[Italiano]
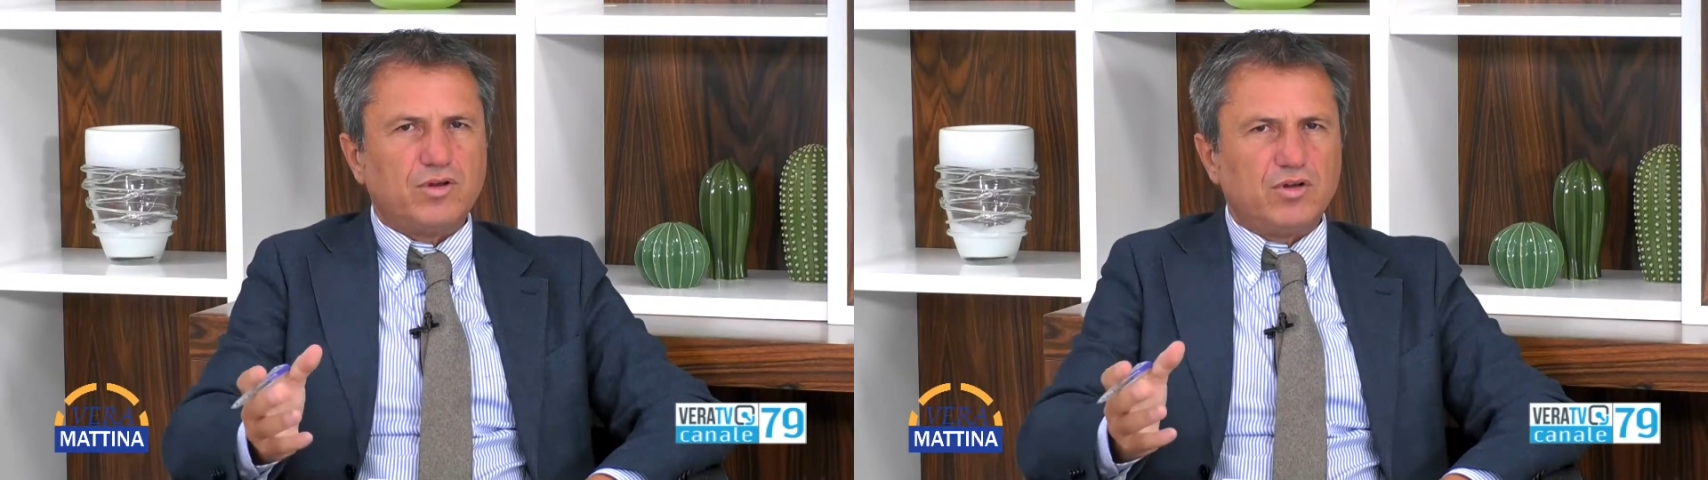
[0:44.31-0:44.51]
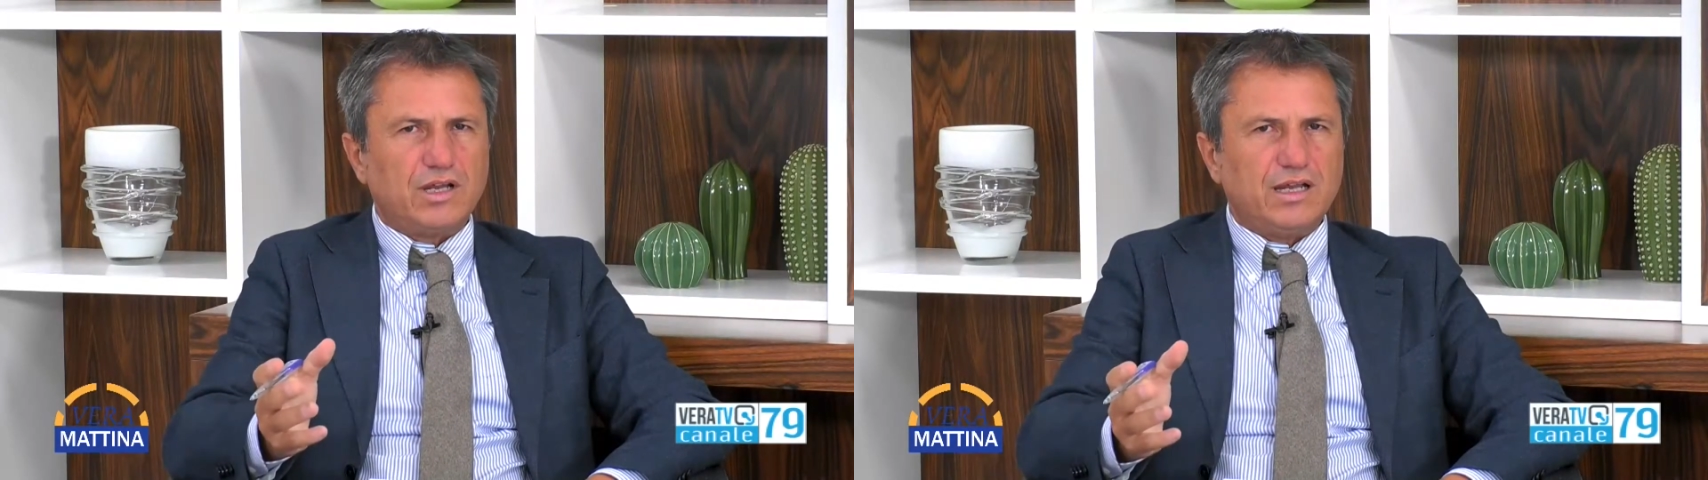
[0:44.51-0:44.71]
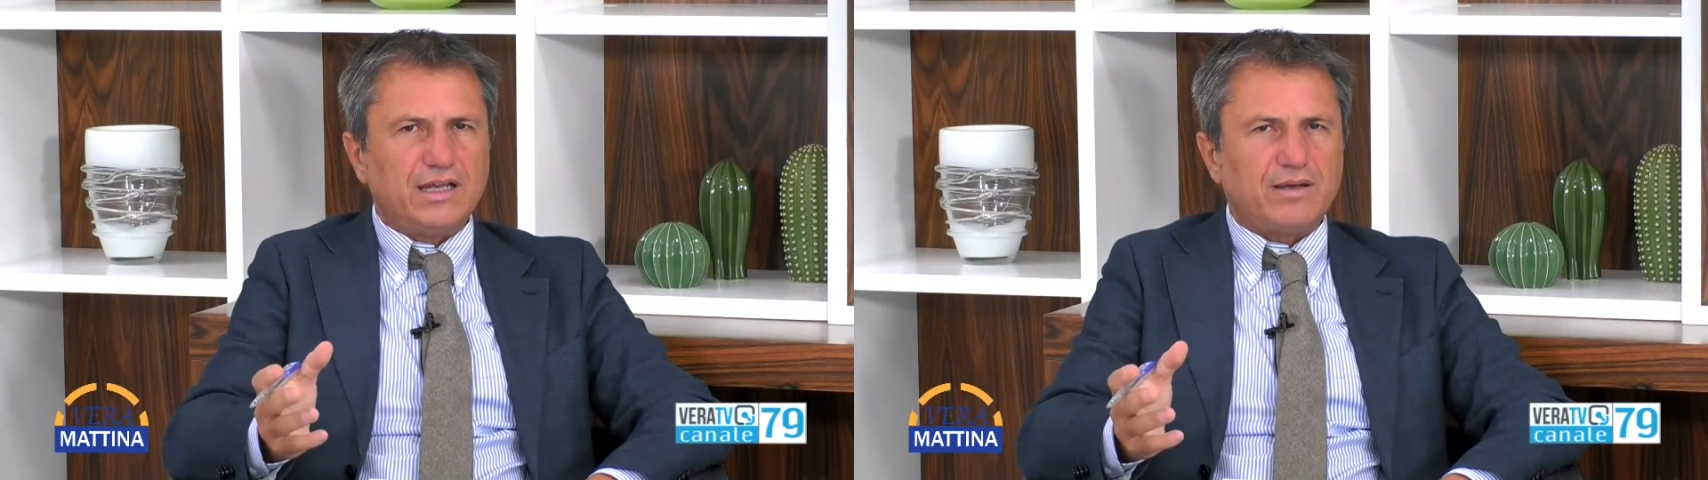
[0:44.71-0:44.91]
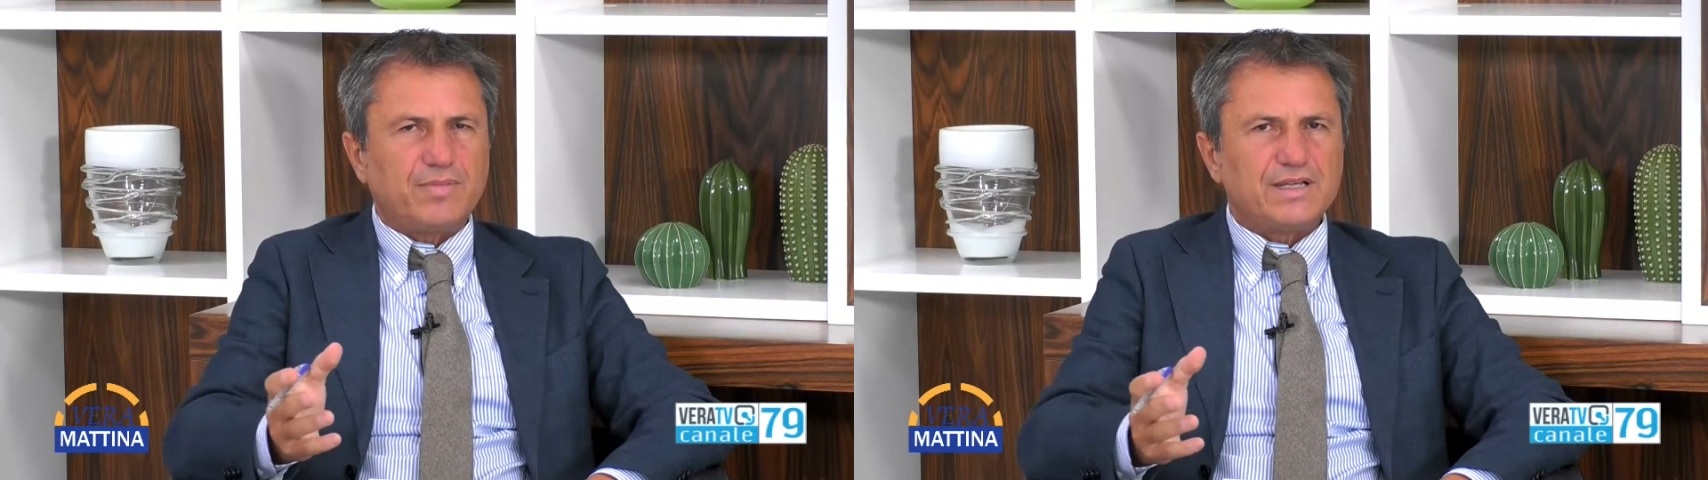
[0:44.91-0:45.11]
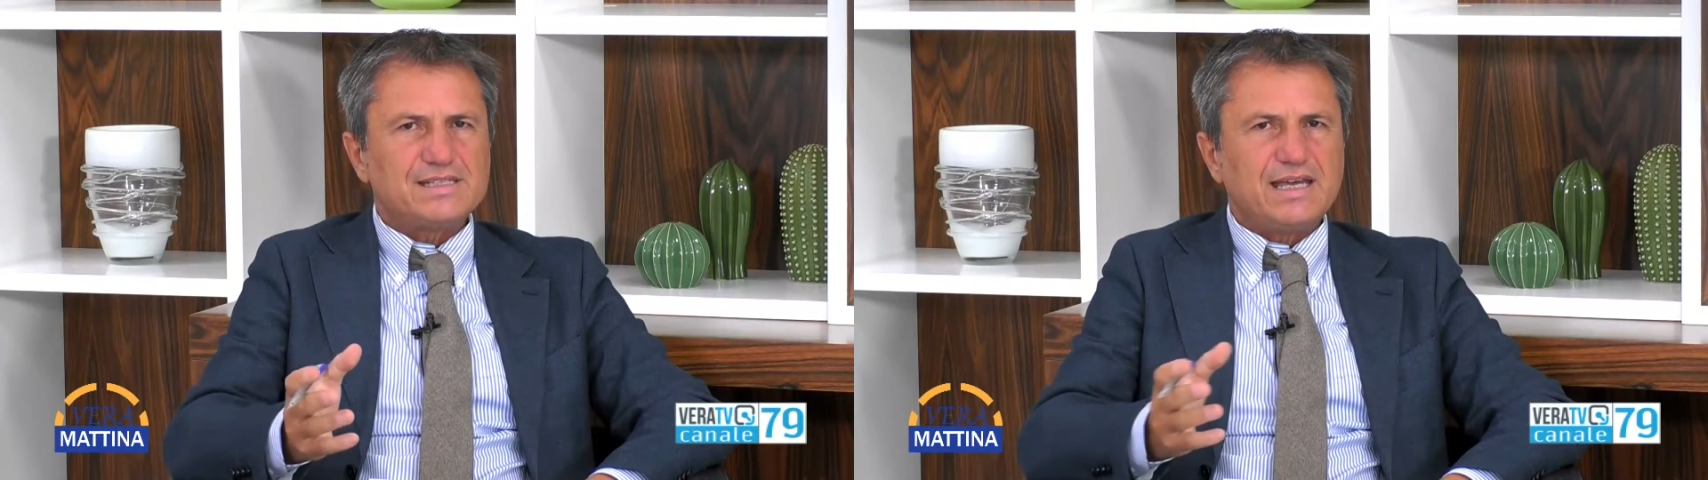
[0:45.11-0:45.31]
quello che lei
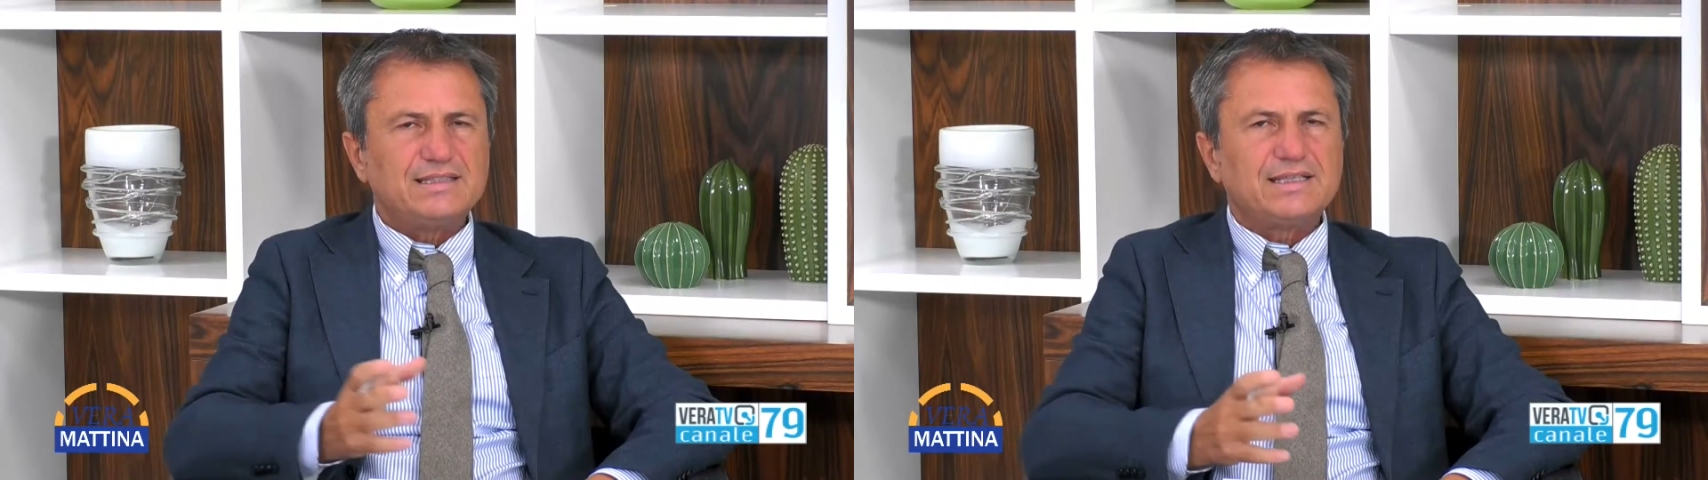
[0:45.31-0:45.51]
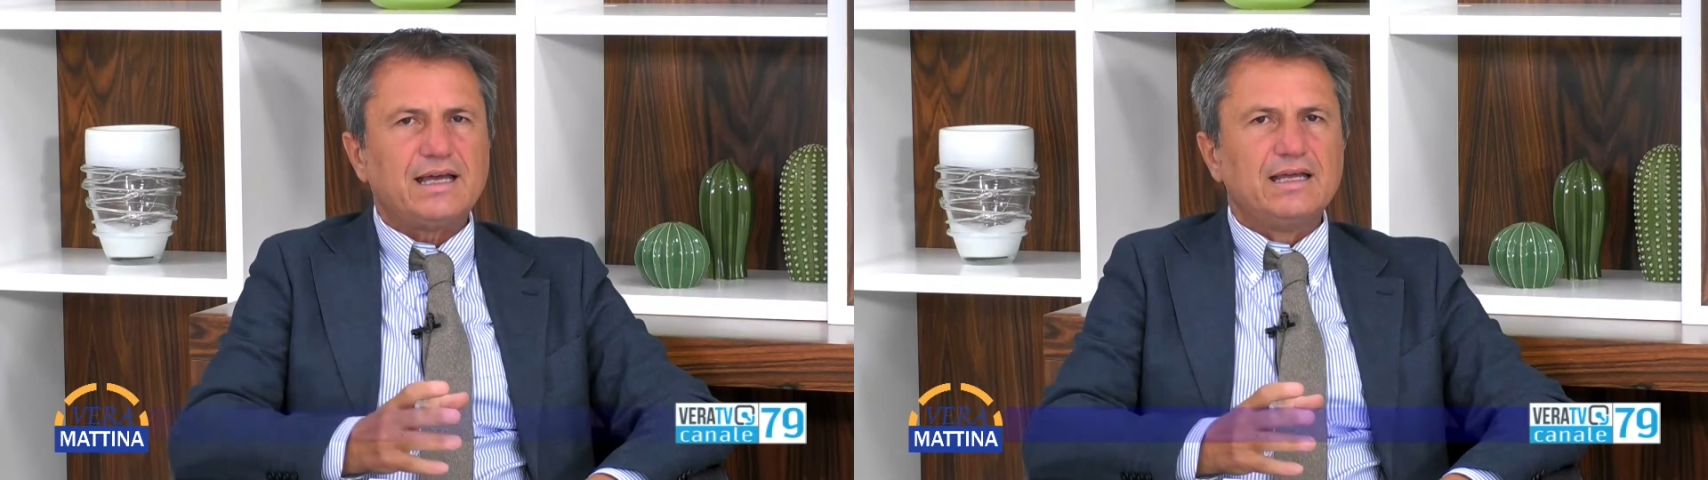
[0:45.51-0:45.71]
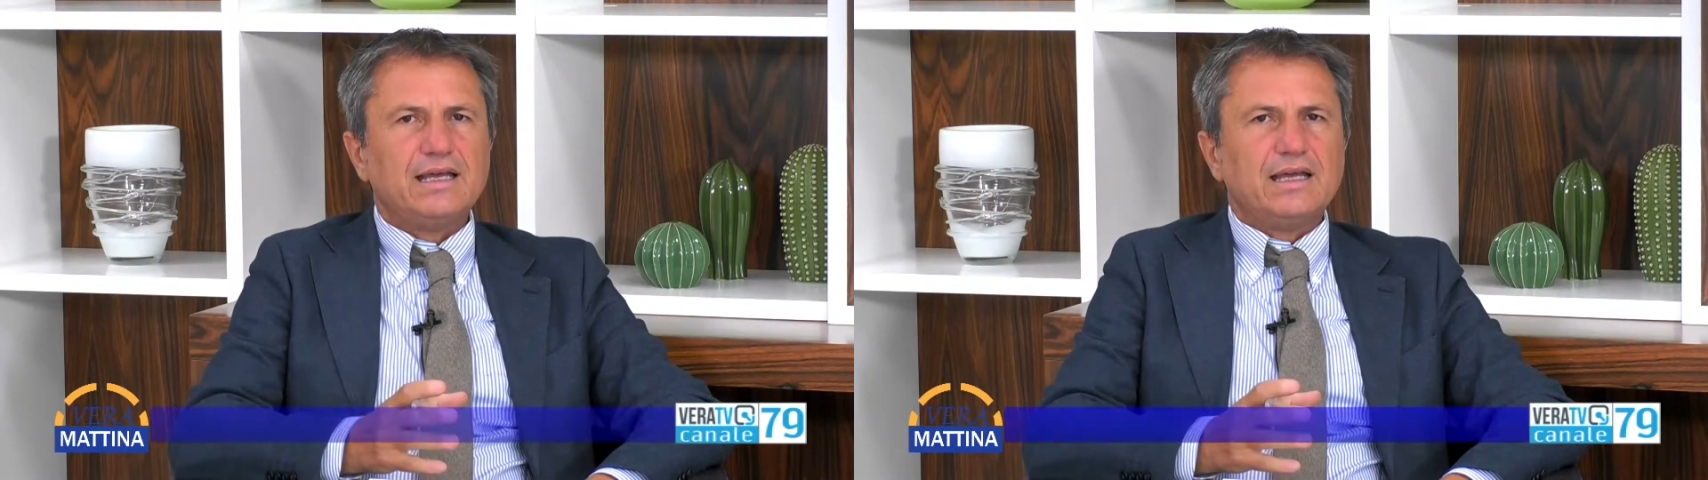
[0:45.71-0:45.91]
rappresenta